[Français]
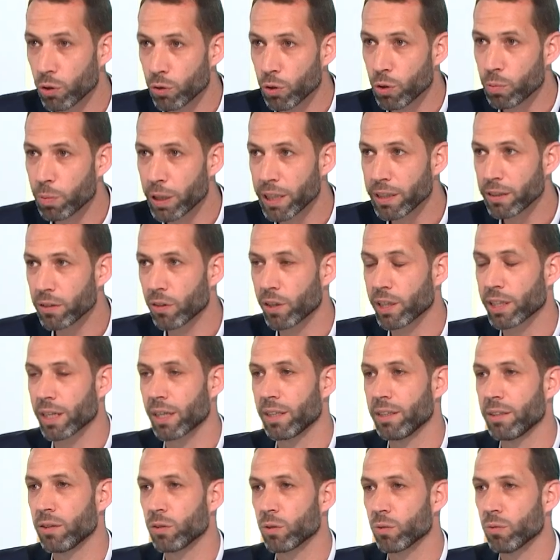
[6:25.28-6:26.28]
l'entreprise dans
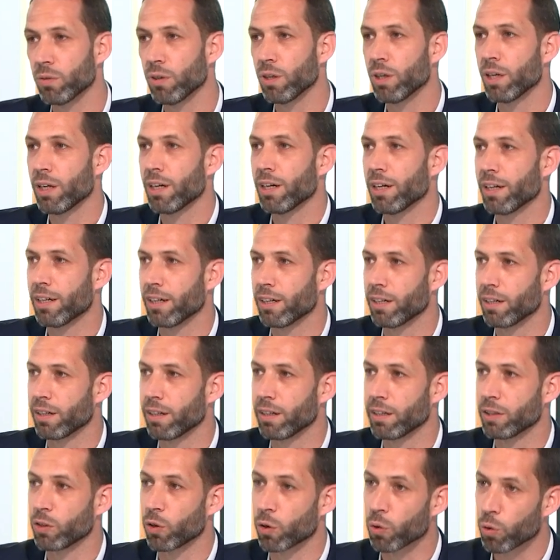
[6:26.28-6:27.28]
laquelle ils sont
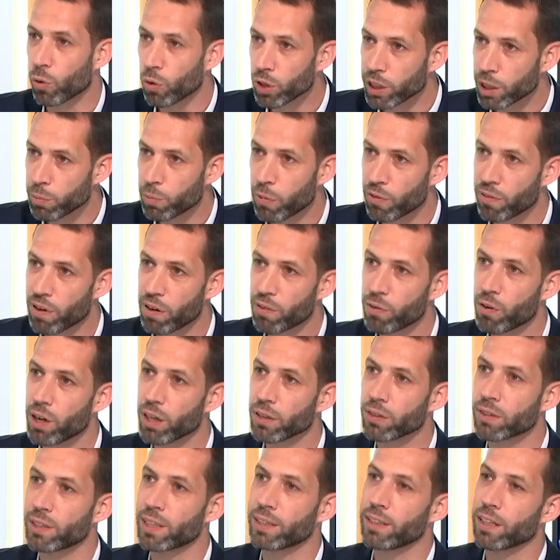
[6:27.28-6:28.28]
euh, et dans le rôle qu'ils peuvent
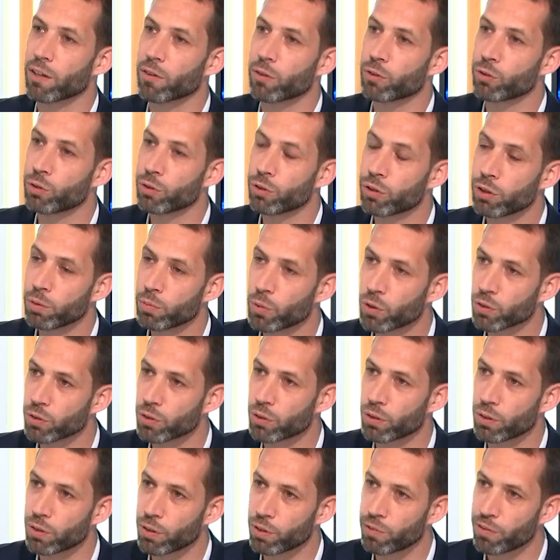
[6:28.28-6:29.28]
avoir. C'est-à-dire justement
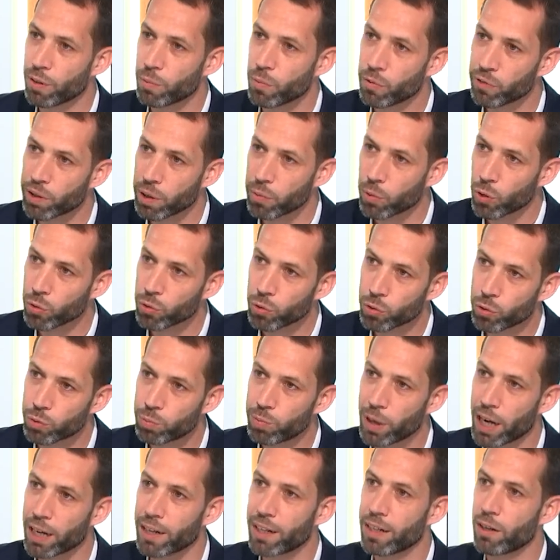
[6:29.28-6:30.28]
ce fameux framework dont je
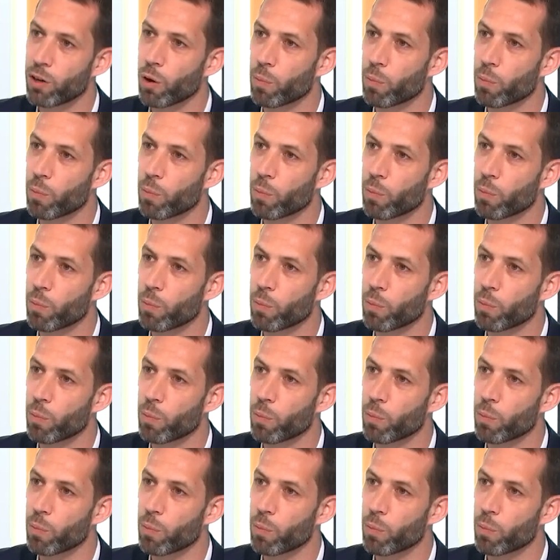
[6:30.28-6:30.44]
vous parlais